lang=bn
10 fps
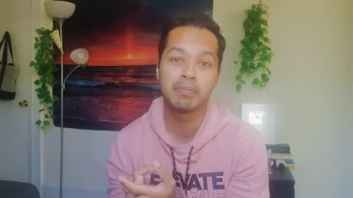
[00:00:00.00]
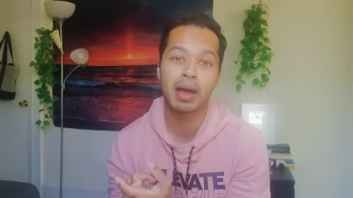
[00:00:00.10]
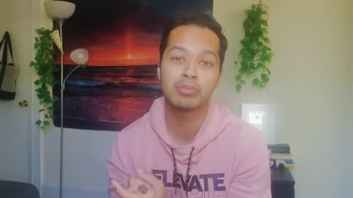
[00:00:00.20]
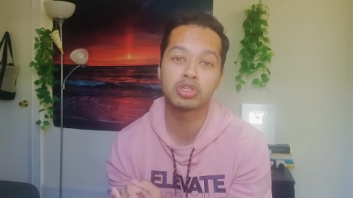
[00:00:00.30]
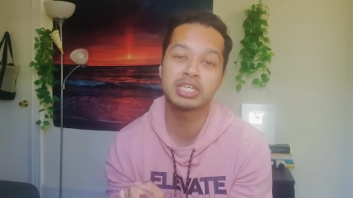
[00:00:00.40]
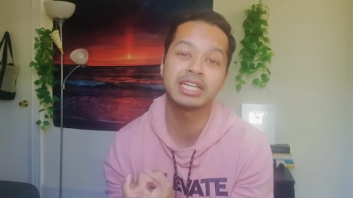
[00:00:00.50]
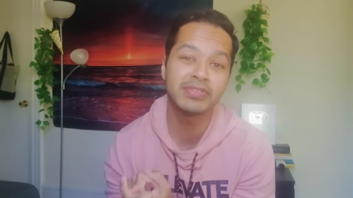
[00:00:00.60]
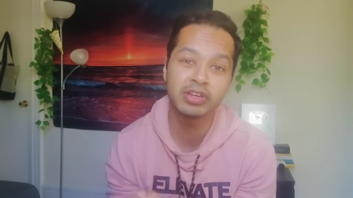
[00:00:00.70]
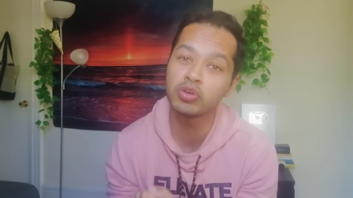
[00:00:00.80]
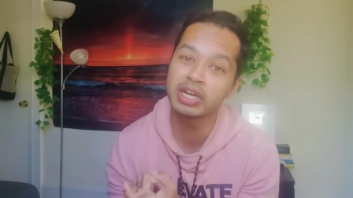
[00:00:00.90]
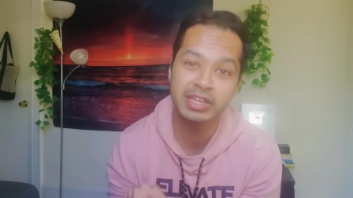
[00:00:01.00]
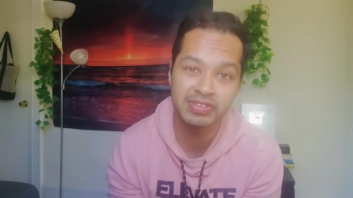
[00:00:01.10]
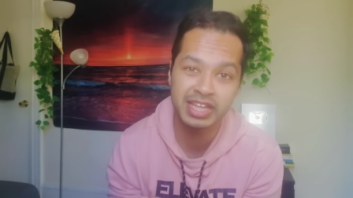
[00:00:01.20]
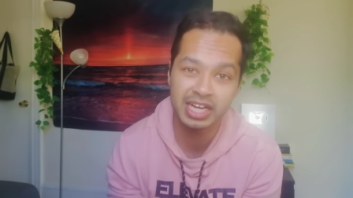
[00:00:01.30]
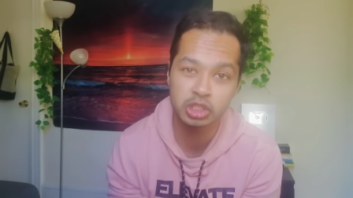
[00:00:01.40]
বা আমি হচ্ছে টিভি খুলে
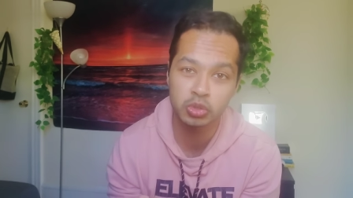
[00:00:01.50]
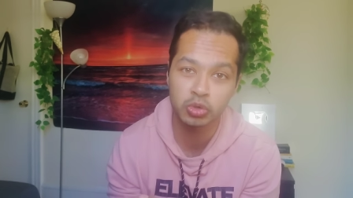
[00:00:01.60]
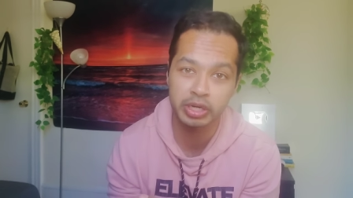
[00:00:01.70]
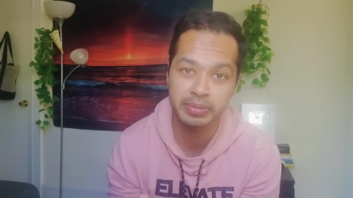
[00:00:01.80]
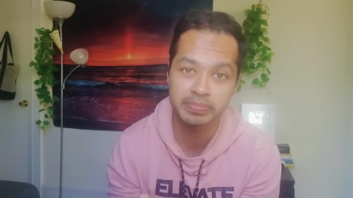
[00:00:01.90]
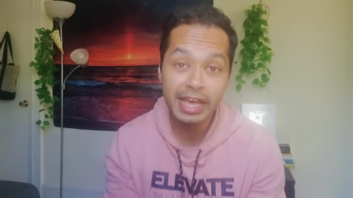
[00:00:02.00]
টিভি দেখা শুরু করি